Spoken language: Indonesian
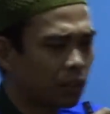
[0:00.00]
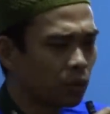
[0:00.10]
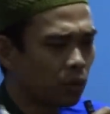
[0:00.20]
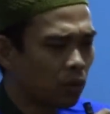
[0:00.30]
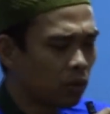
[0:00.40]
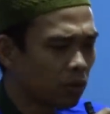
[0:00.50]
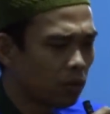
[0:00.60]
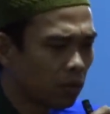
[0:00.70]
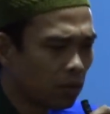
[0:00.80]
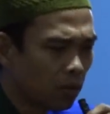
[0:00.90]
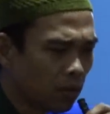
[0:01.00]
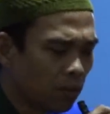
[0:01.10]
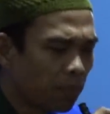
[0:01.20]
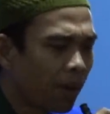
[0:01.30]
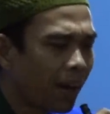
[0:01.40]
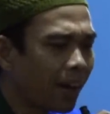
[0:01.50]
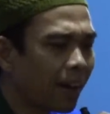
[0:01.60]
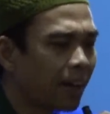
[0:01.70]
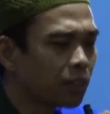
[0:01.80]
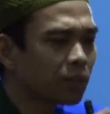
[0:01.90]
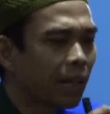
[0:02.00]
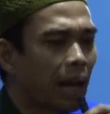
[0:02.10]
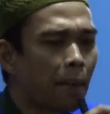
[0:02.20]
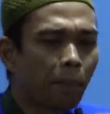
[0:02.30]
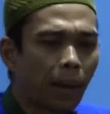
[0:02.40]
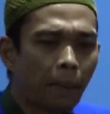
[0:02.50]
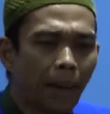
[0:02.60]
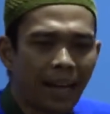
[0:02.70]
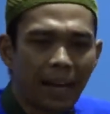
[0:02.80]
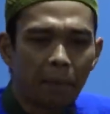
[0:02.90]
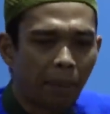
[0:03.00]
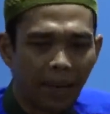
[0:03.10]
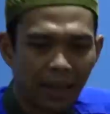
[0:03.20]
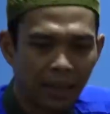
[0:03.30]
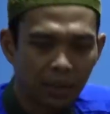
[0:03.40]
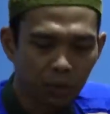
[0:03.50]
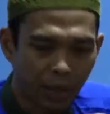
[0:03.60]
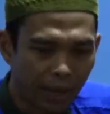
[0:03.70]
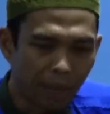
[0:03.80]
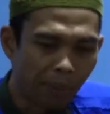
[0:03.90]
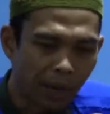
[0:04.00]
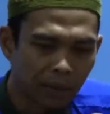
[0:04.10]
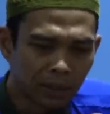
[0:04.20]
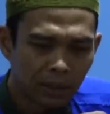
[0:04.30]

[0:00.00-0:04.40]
itu Pahala itu tak nampak. Mana pahala itu? Tak nampak.